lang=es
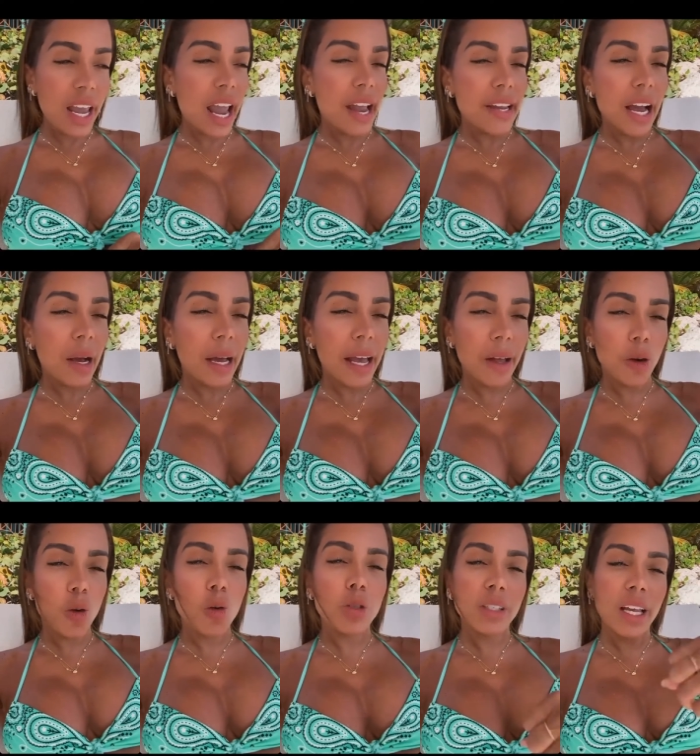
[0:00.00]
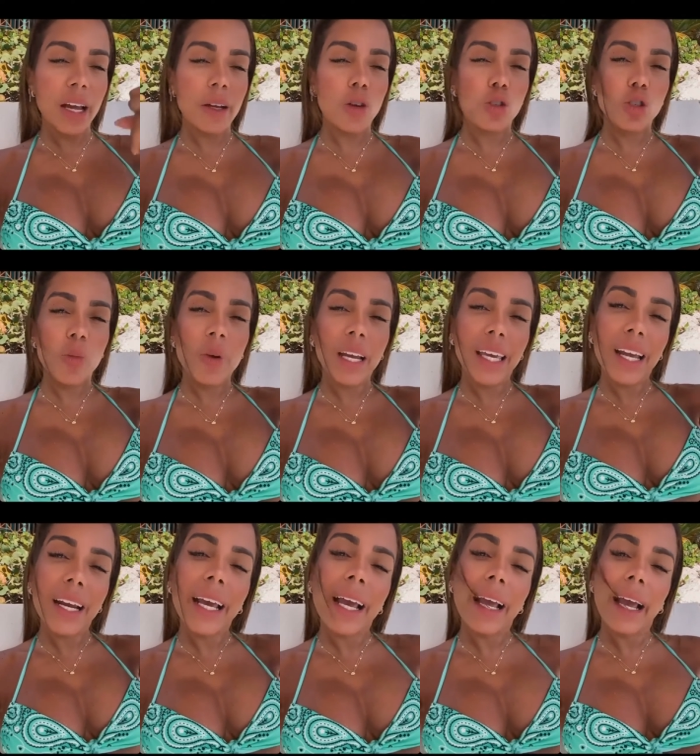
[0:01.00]
Ellas que los hombres
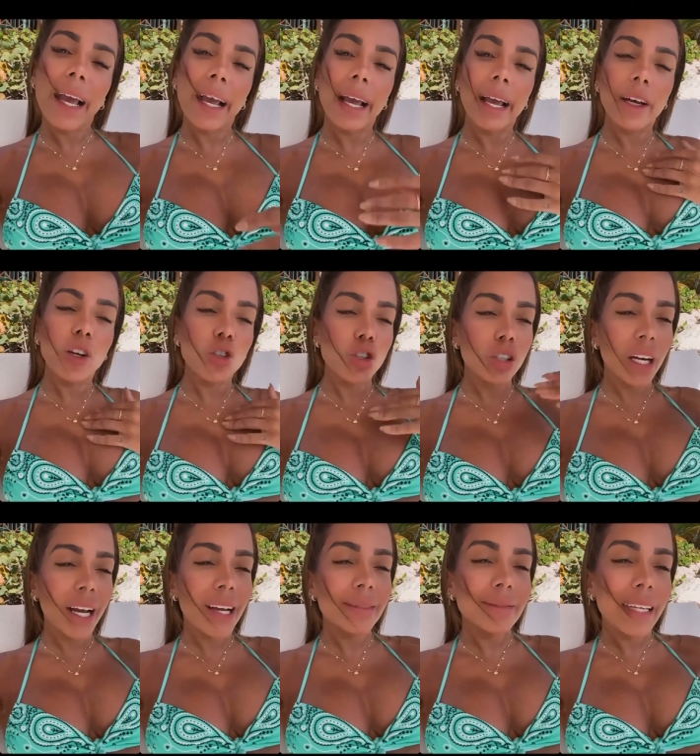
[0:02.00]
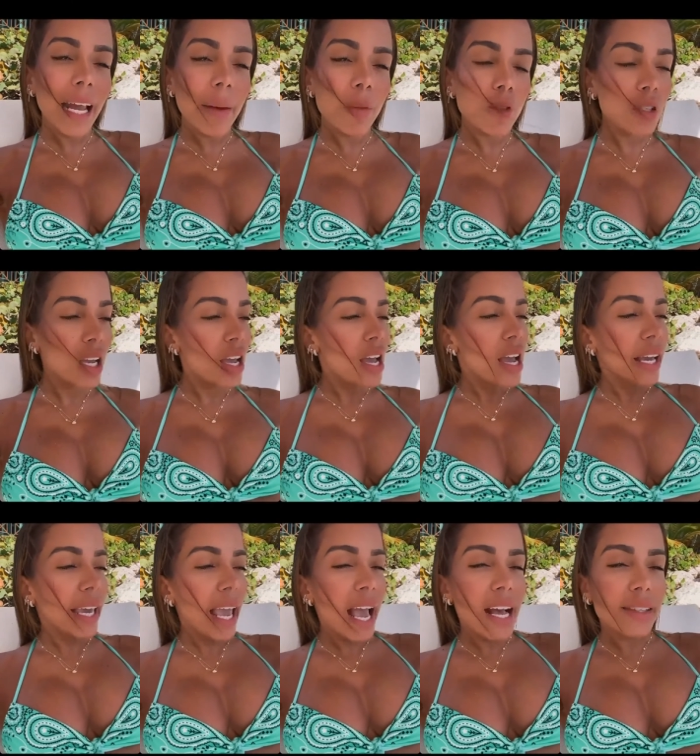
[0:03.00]
quieren que nosotras cantemos,
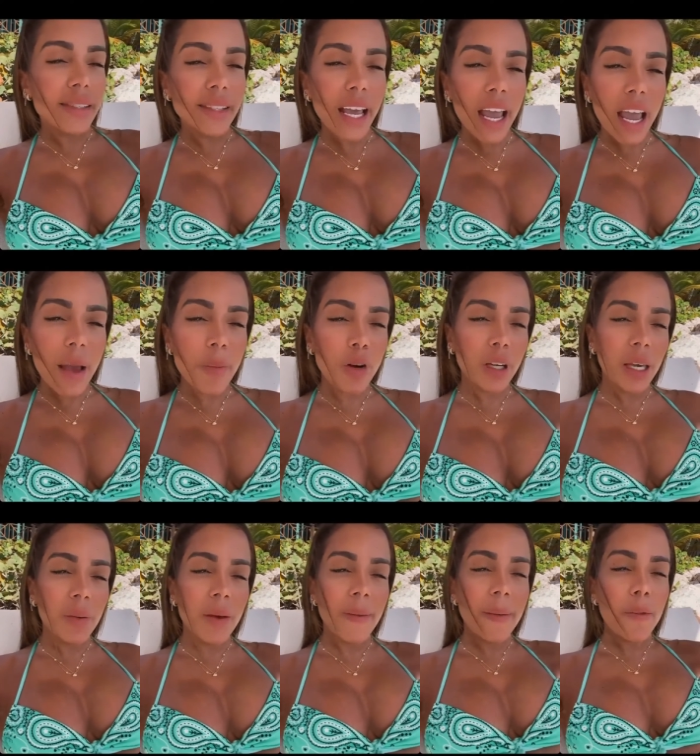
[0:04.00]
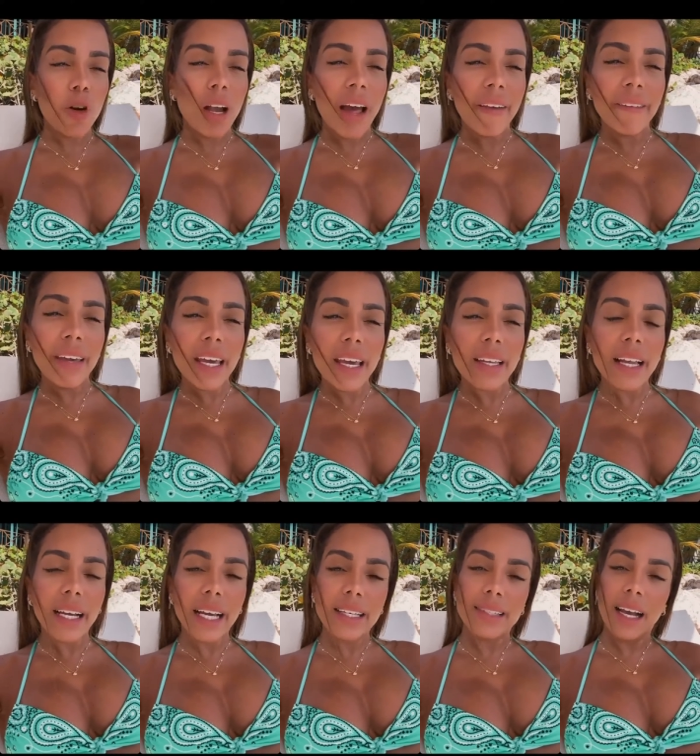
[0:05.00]
que hacemos, que vivimos la
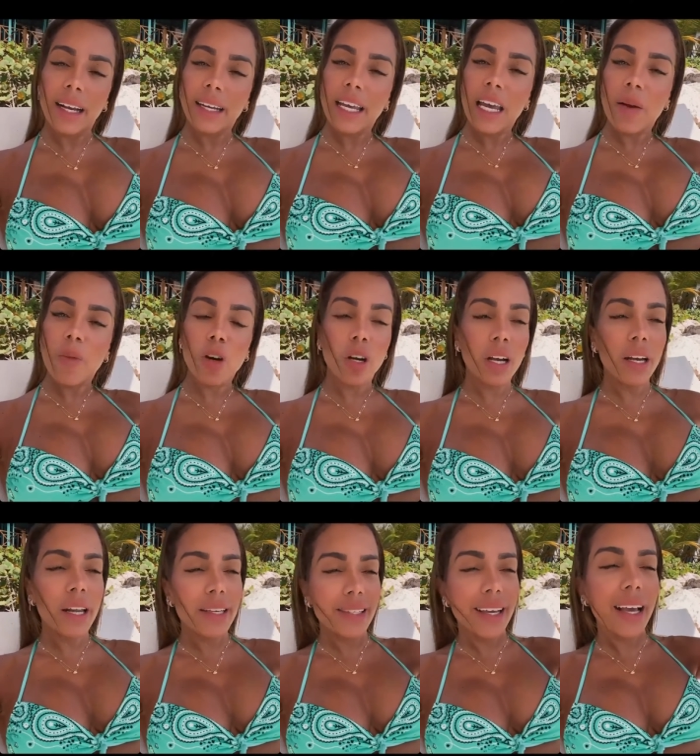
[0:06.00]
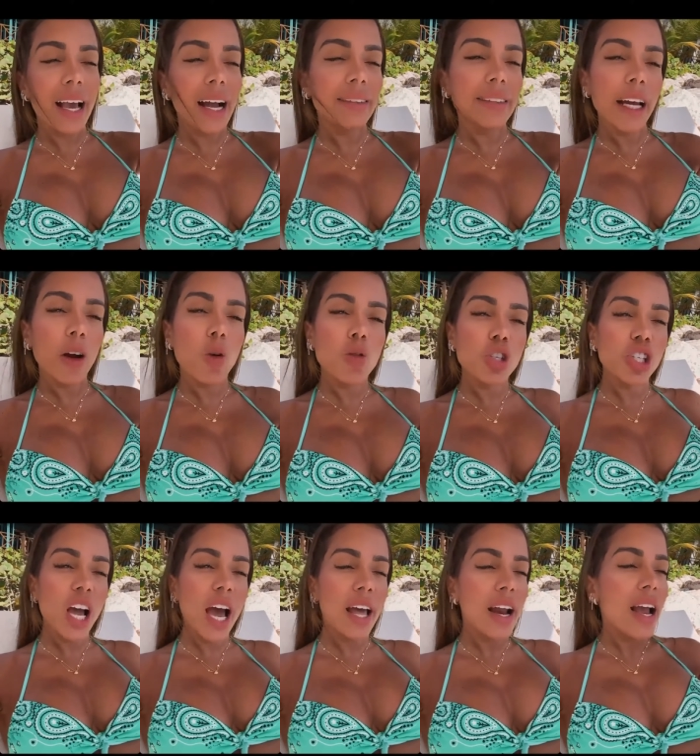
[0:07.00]
vida, que salimos. Les encanta
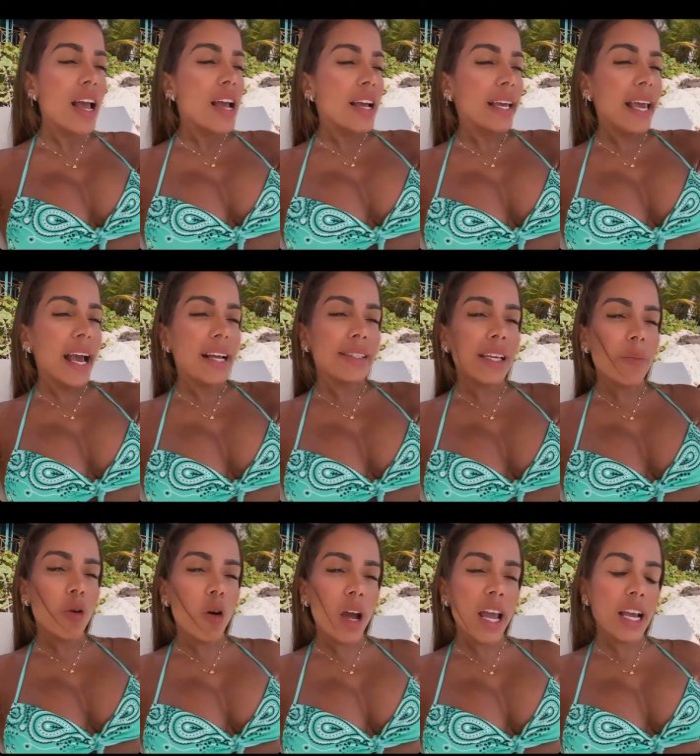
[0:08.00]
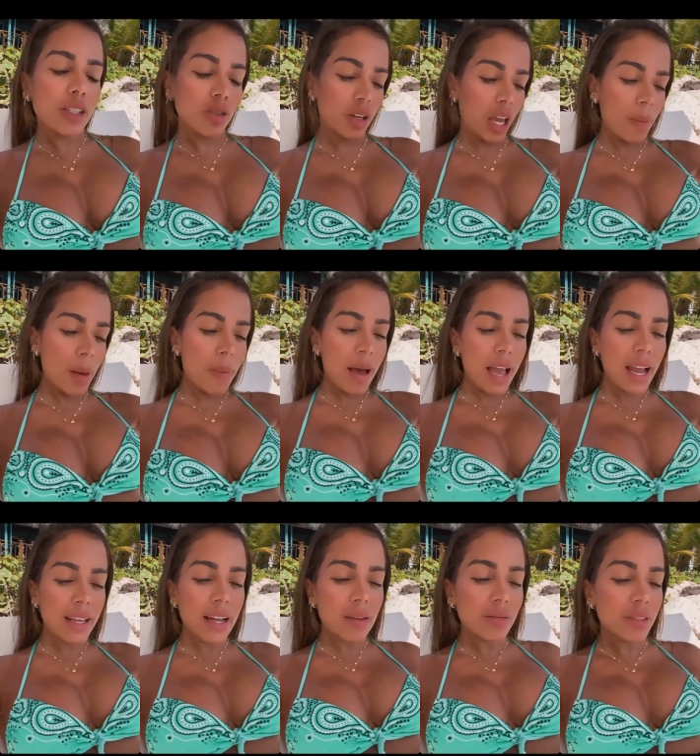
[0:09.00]
escuchar que hacemos esto, que me
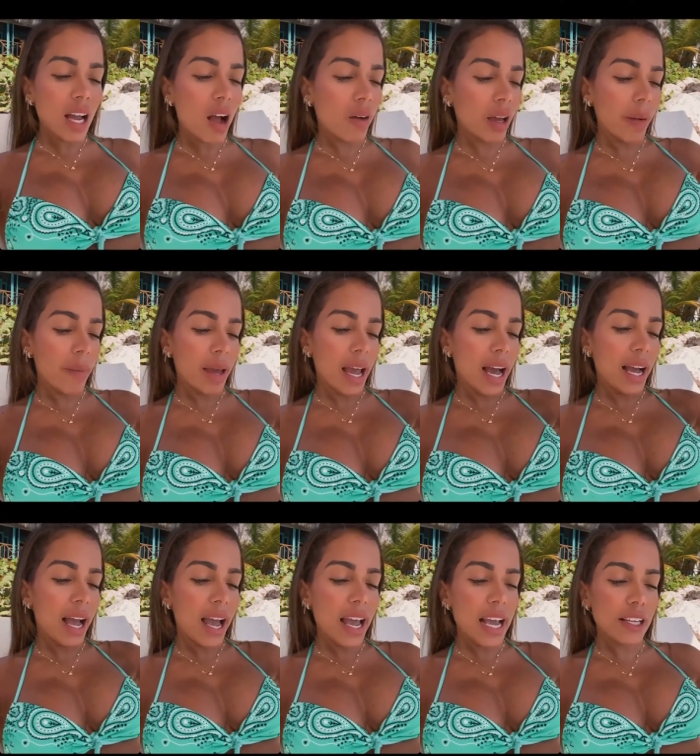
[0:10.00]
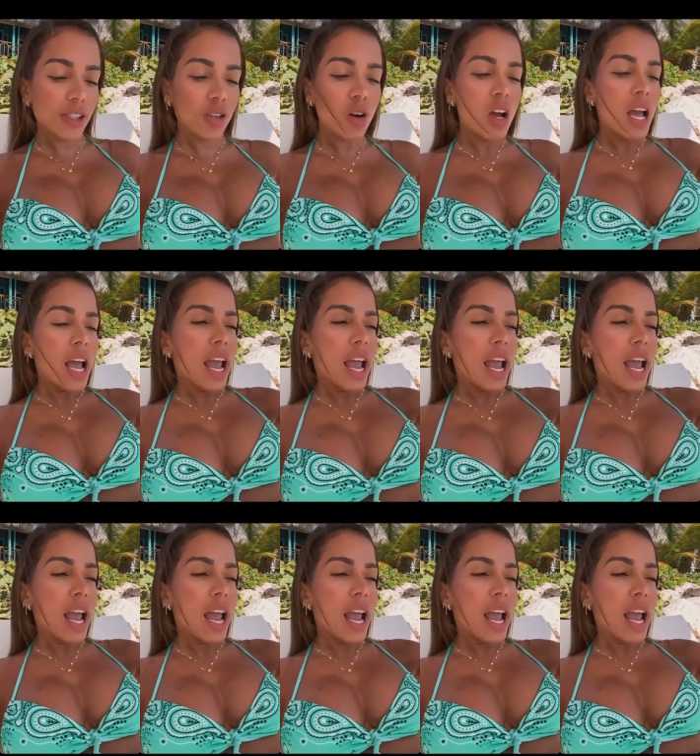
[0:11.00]
baje downtown, que me haga esto.